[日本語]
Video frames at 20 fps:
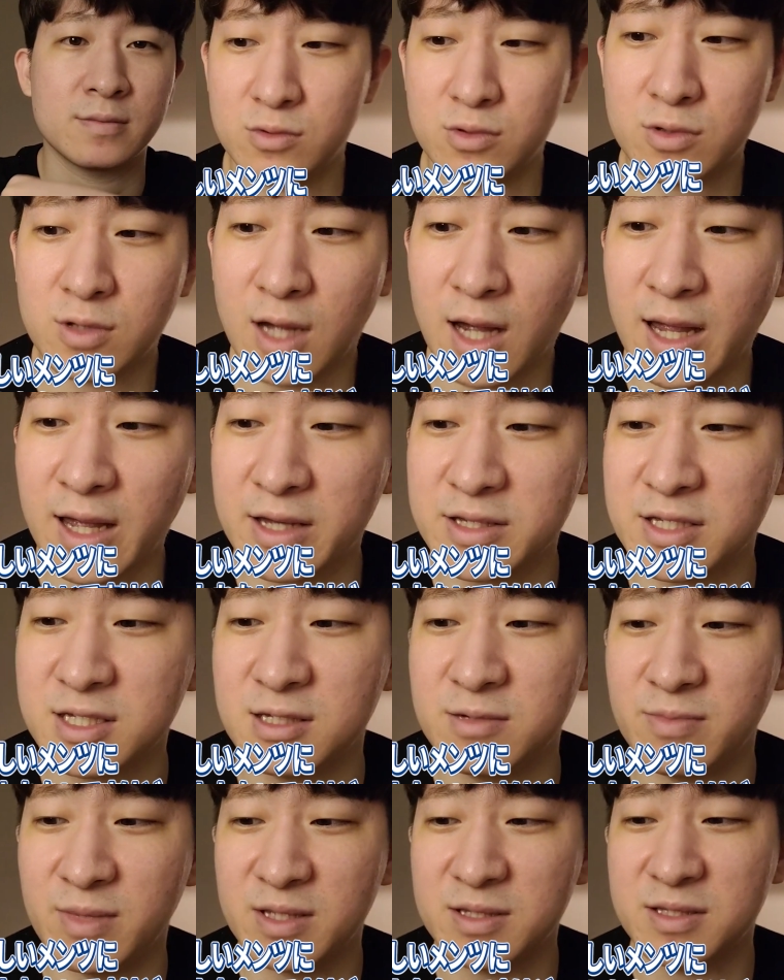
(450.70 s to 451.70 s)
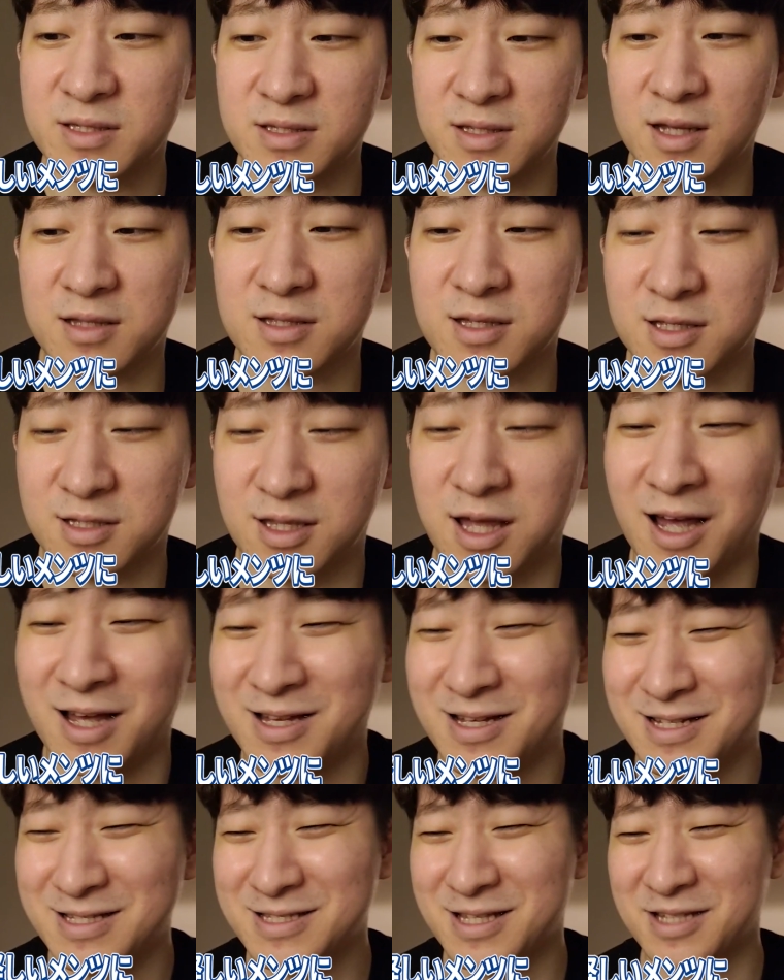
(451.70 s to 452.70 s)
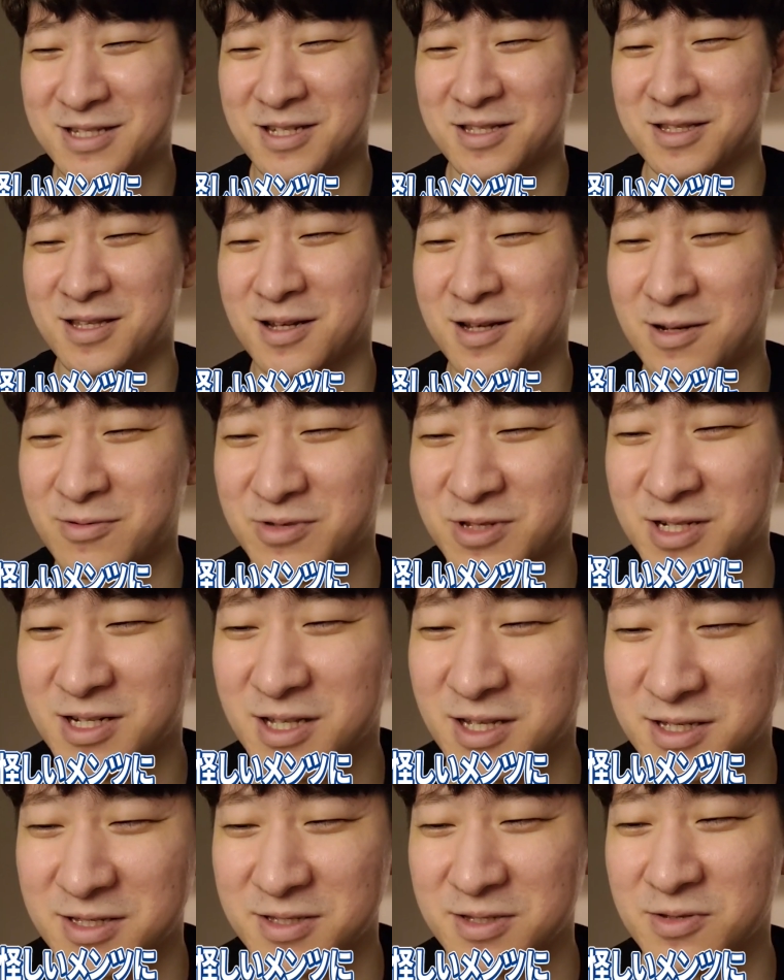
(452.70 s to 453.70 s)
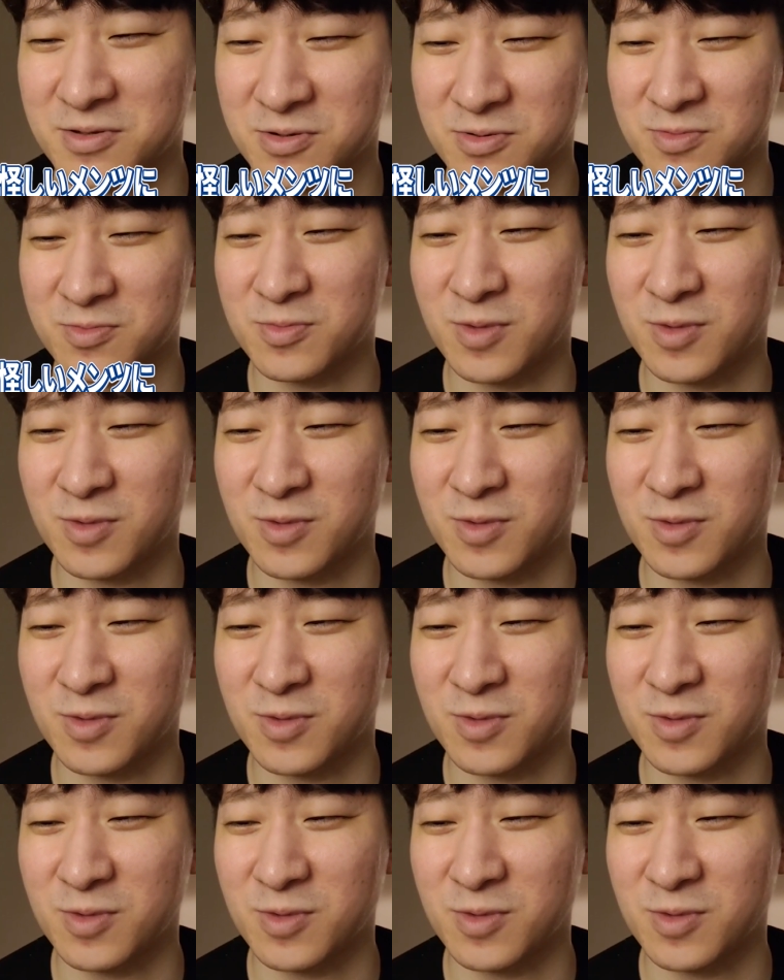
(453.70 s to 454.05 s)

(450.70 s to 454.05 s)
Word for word: ちょっと怪しいメンツになっちゃったなっちゃったかもしれないんですけど、